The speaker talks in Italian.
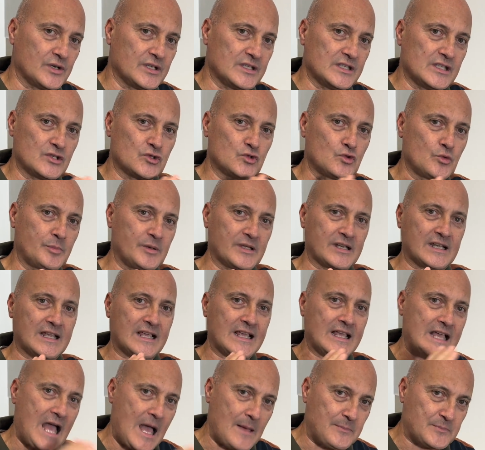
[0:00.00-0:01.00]
dei super
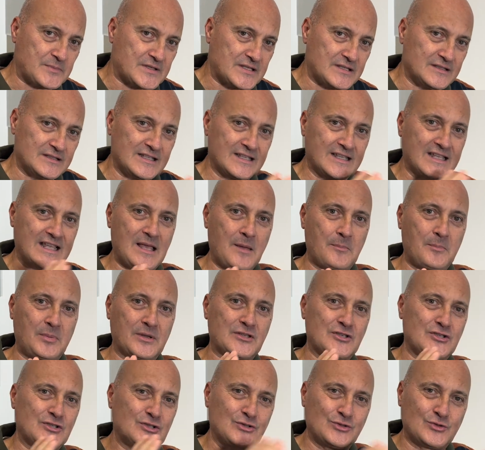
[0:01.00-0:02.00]
caps, dei
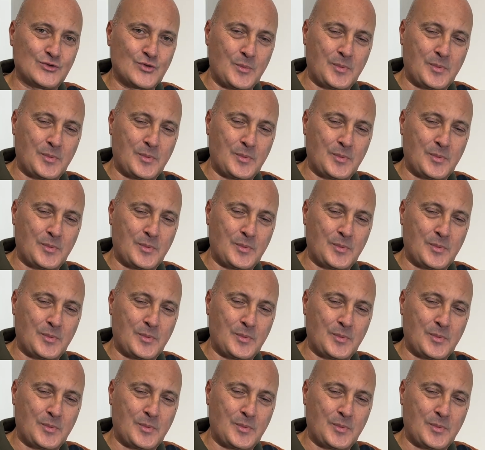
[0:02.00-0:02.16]
capaci-